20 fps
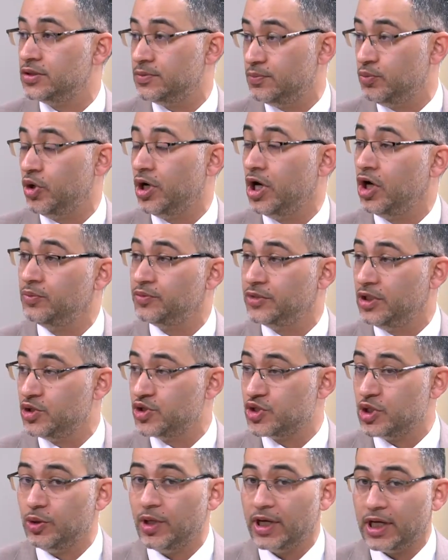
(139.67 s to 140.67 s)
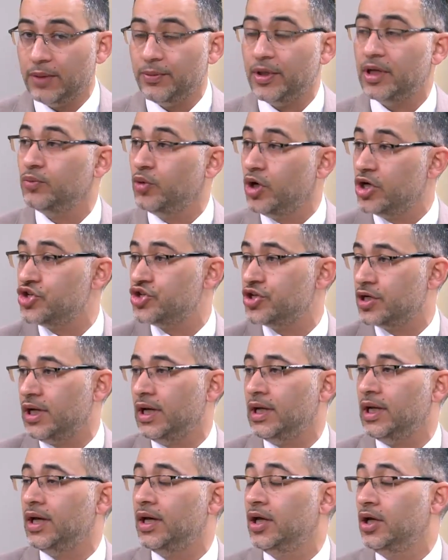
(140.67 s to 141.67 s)
مقاومه الانسولين كمان مؤشر
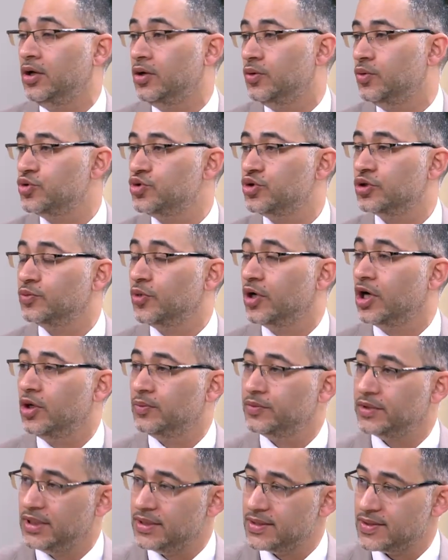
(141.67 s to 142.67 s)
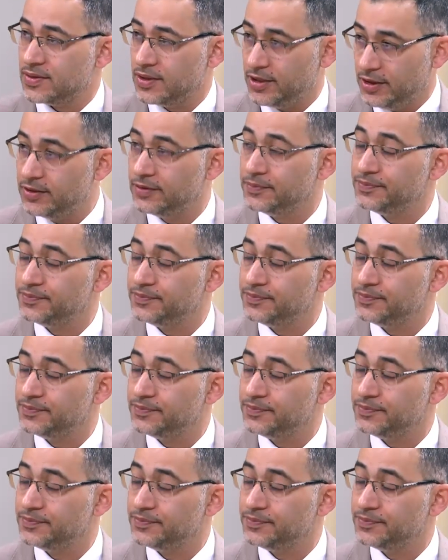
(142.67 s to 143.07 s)
على وجود مقاومه الانسولين نعم